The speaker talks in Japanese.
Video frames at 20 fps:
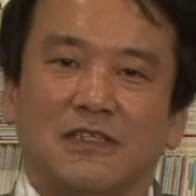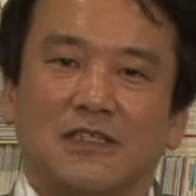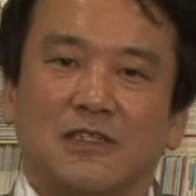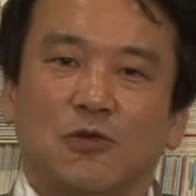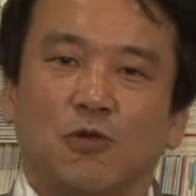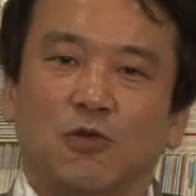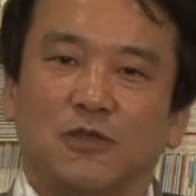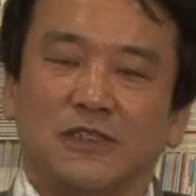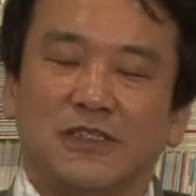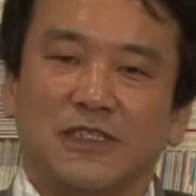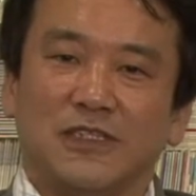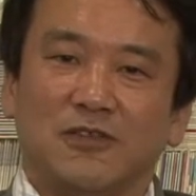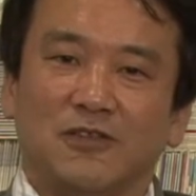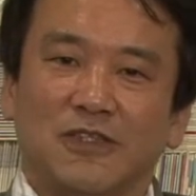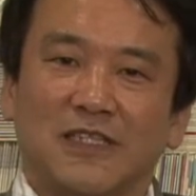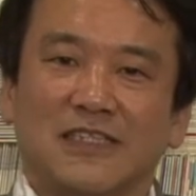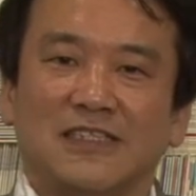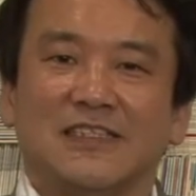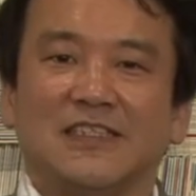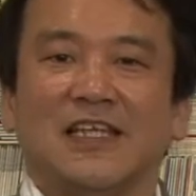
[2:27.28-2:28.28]
公式の
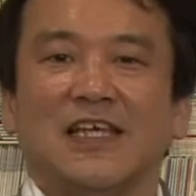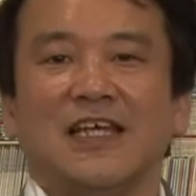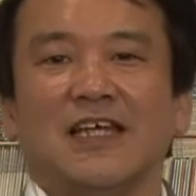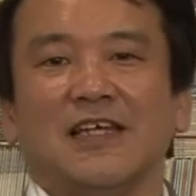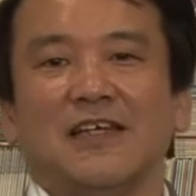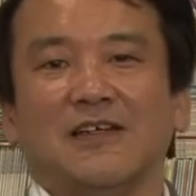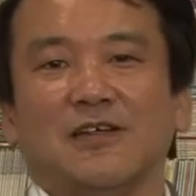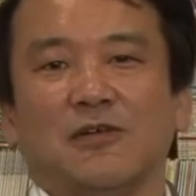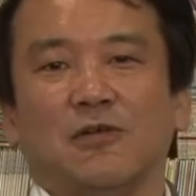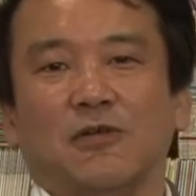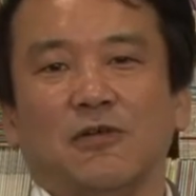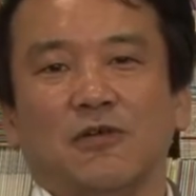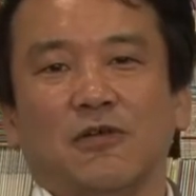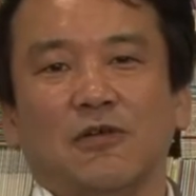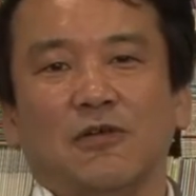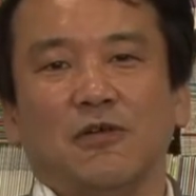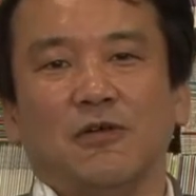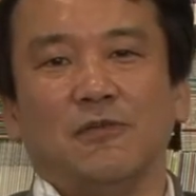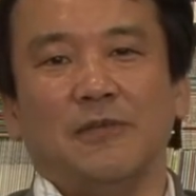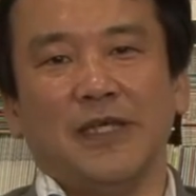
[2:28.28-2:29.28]
ですね
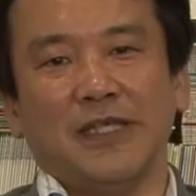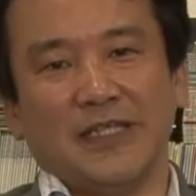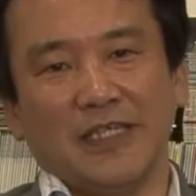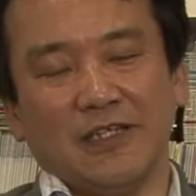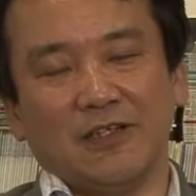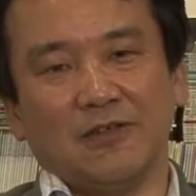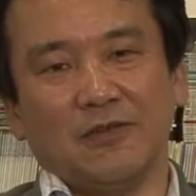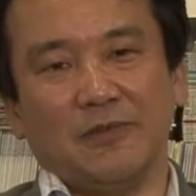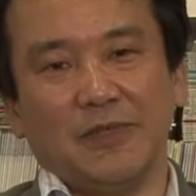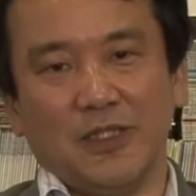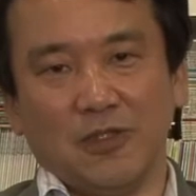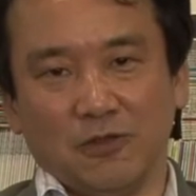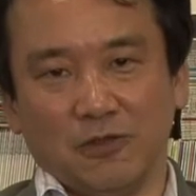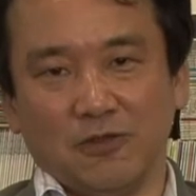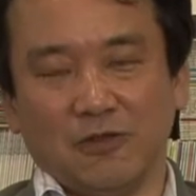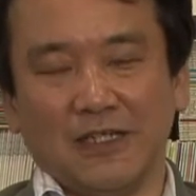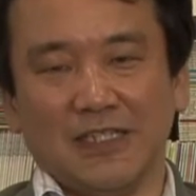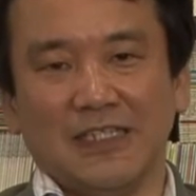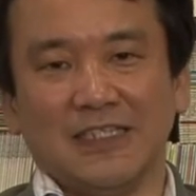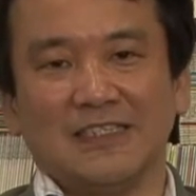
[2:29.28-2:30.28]
こうメイキングビデオ
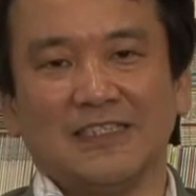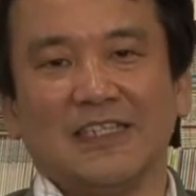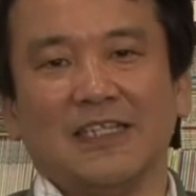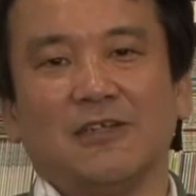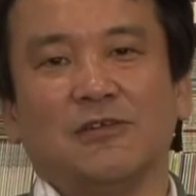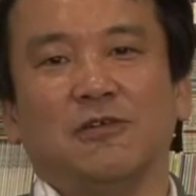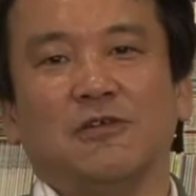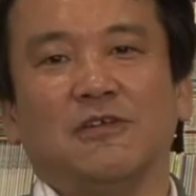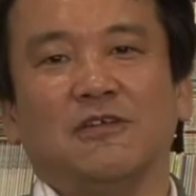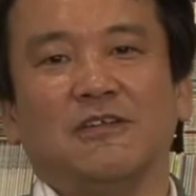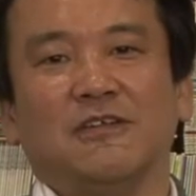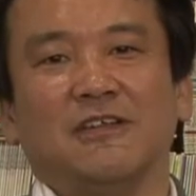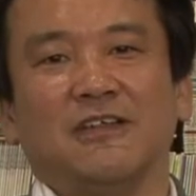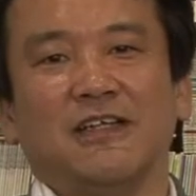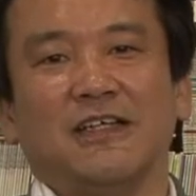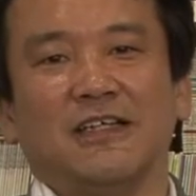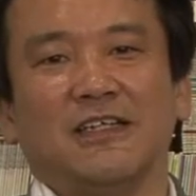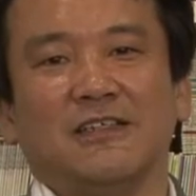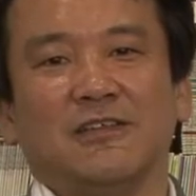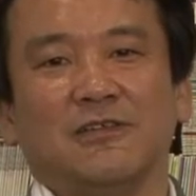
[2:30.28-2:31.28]
とかですねこ
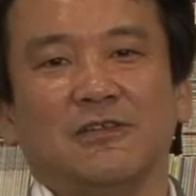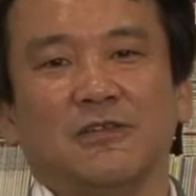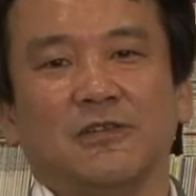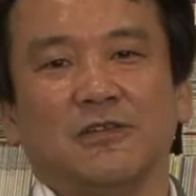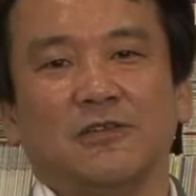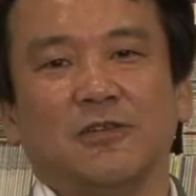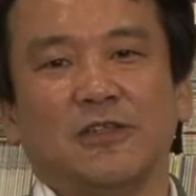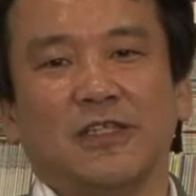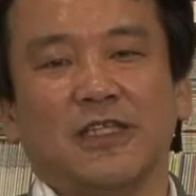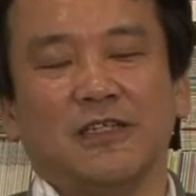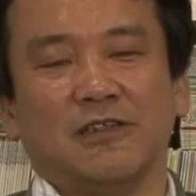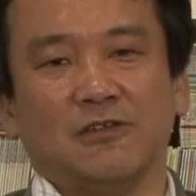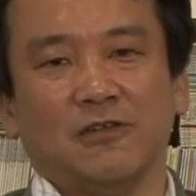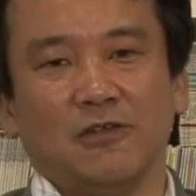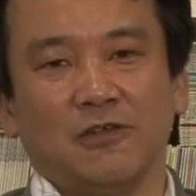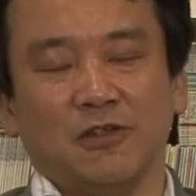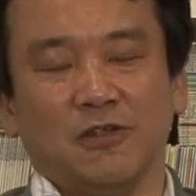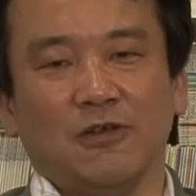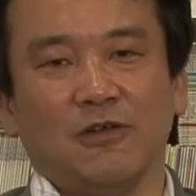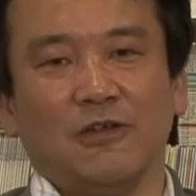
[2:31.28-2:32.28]
う撮ってる
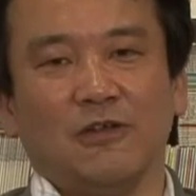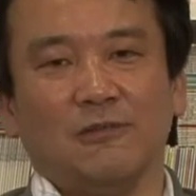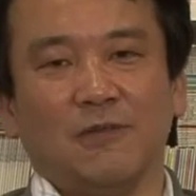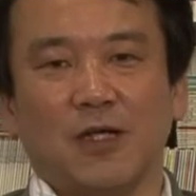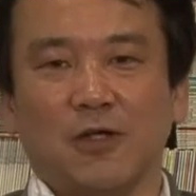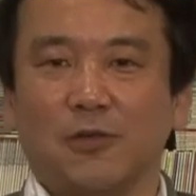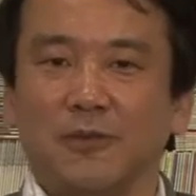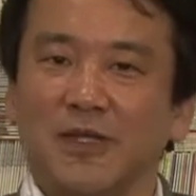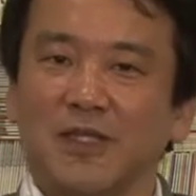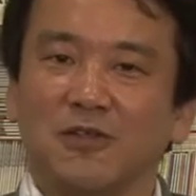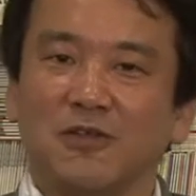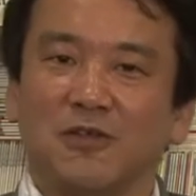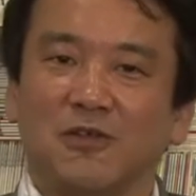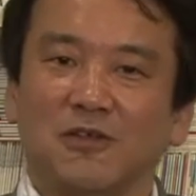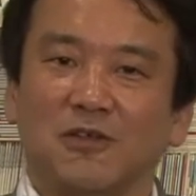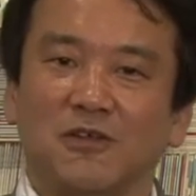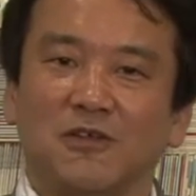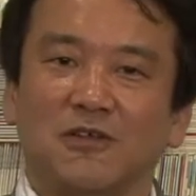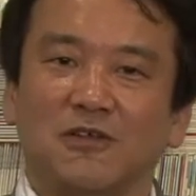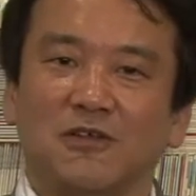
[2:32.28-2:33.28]
時の、まあ、
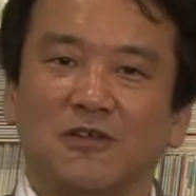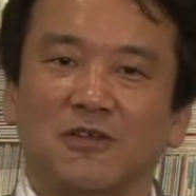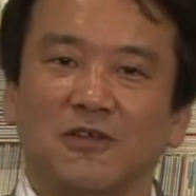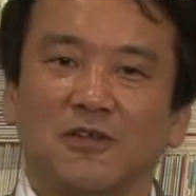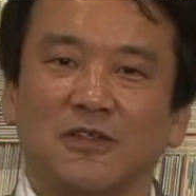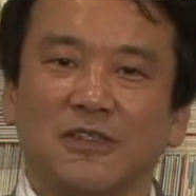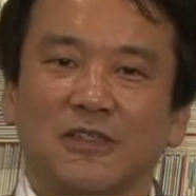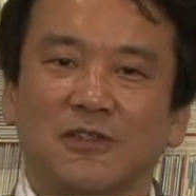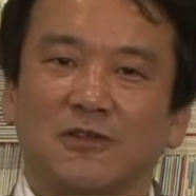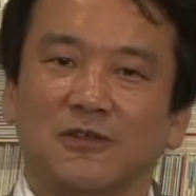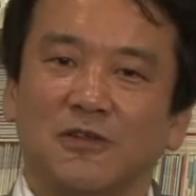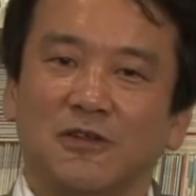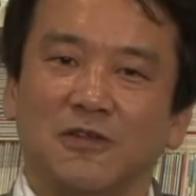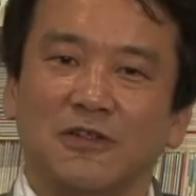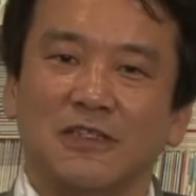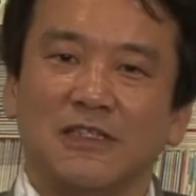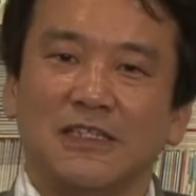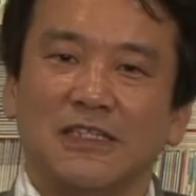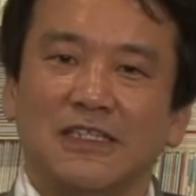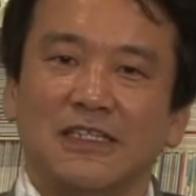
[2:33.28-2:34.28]
コメントをいろいろ
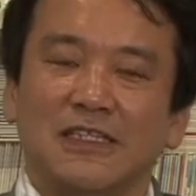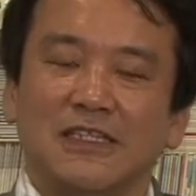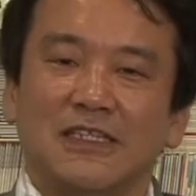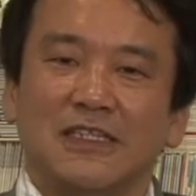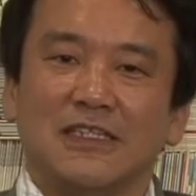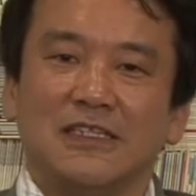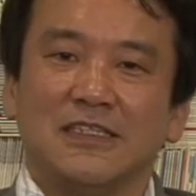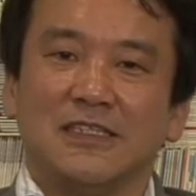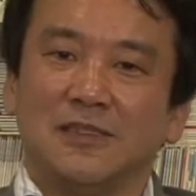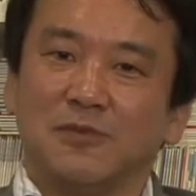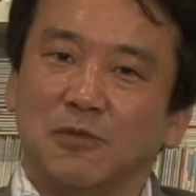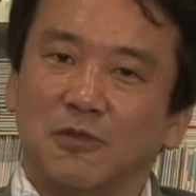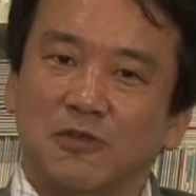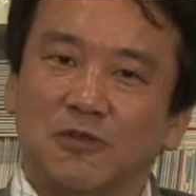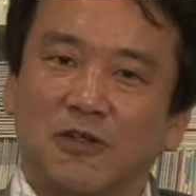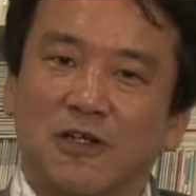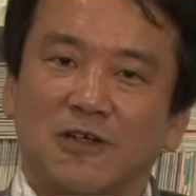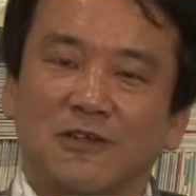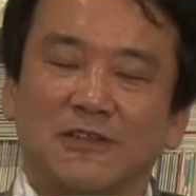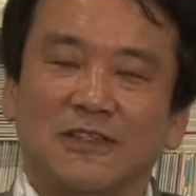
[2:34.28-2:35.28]
質問
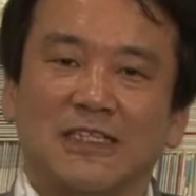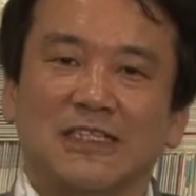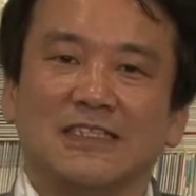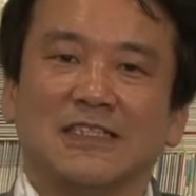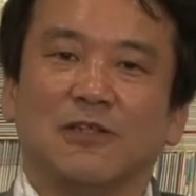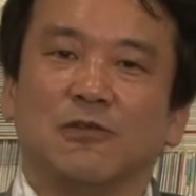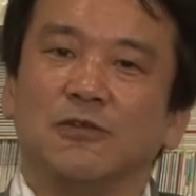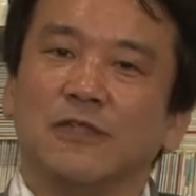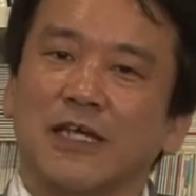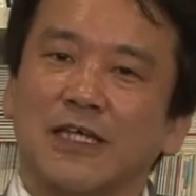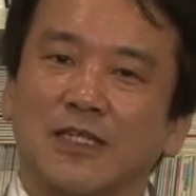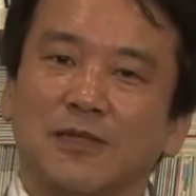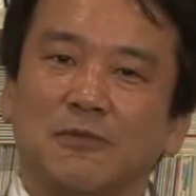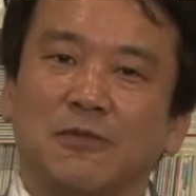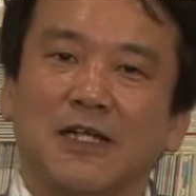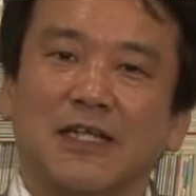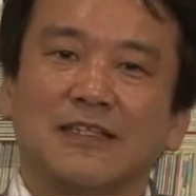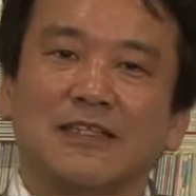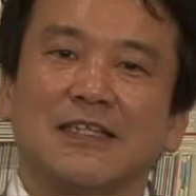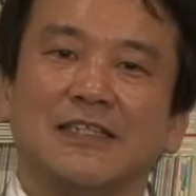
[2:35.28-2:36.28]
とかをですね答えても
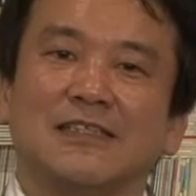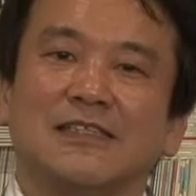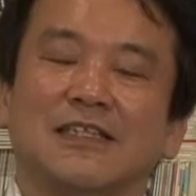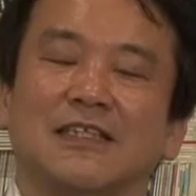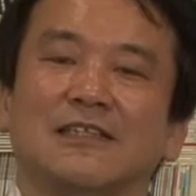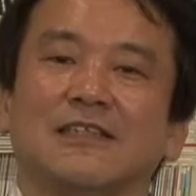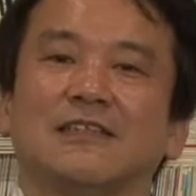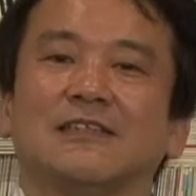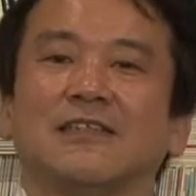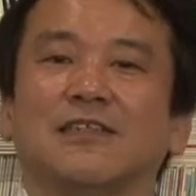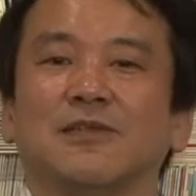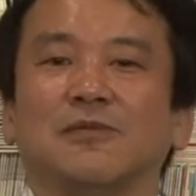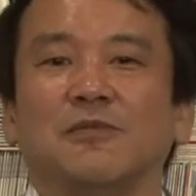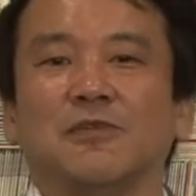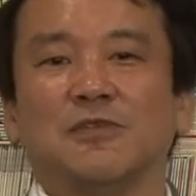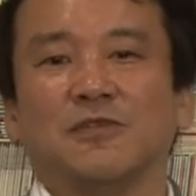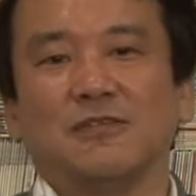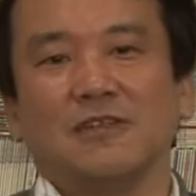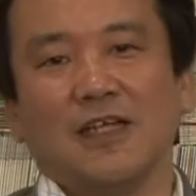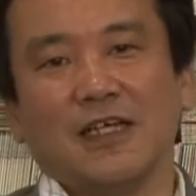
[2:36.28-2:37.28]
らったりしたんですけども
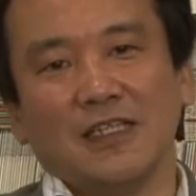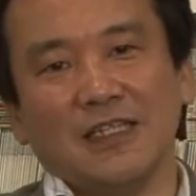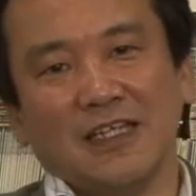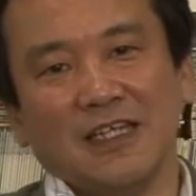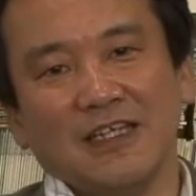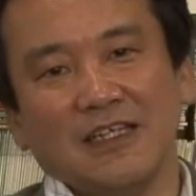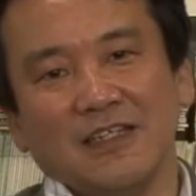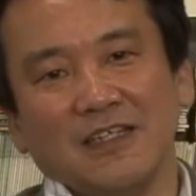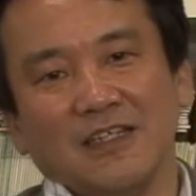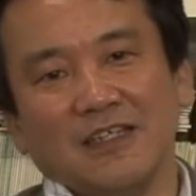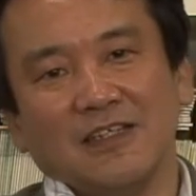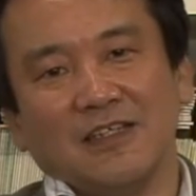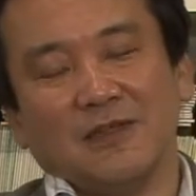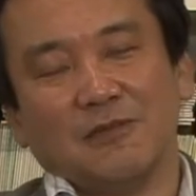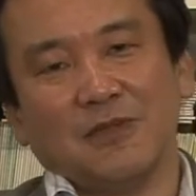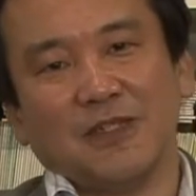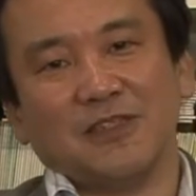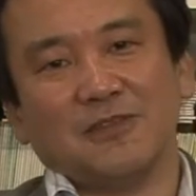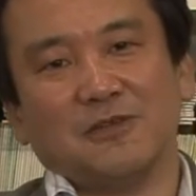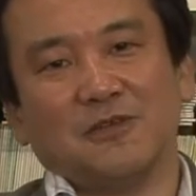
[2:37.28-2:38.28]
その中でやっ
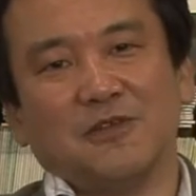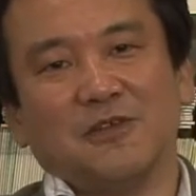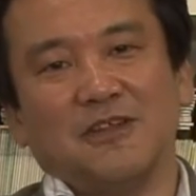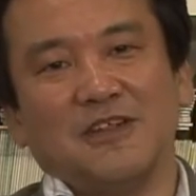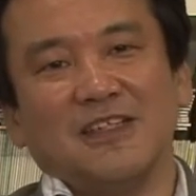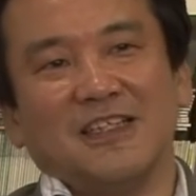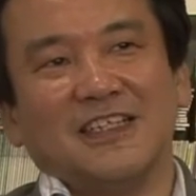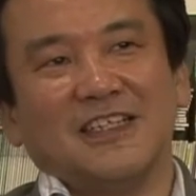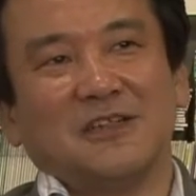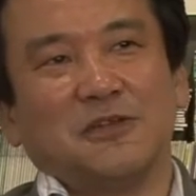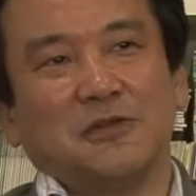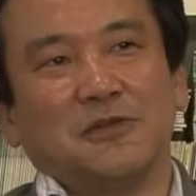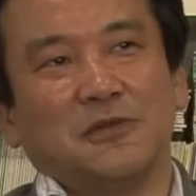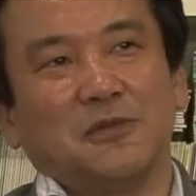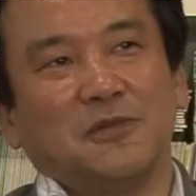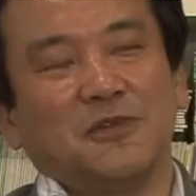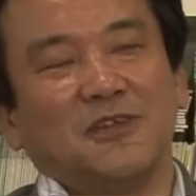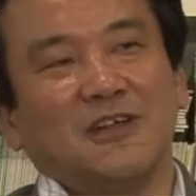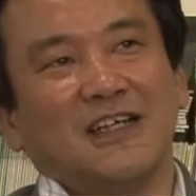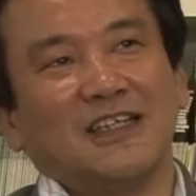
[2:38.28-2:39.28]
ぱりそのこの
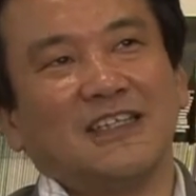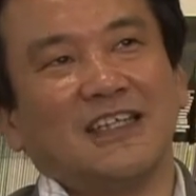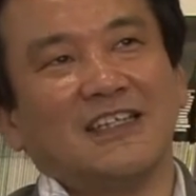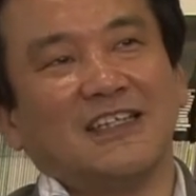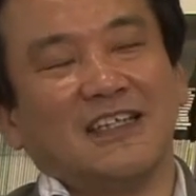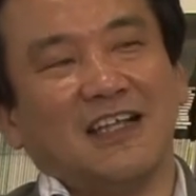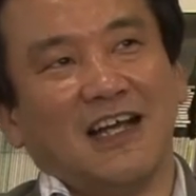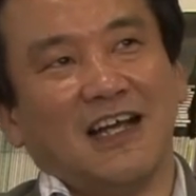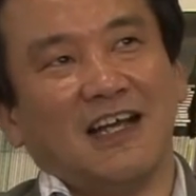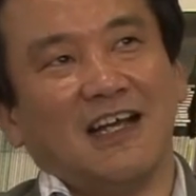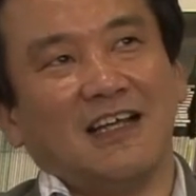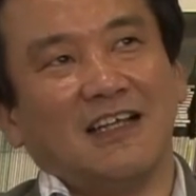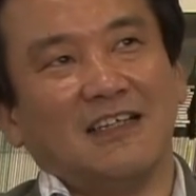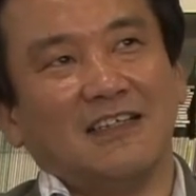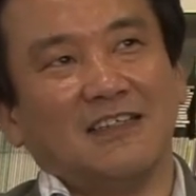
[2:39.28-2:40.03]
物語が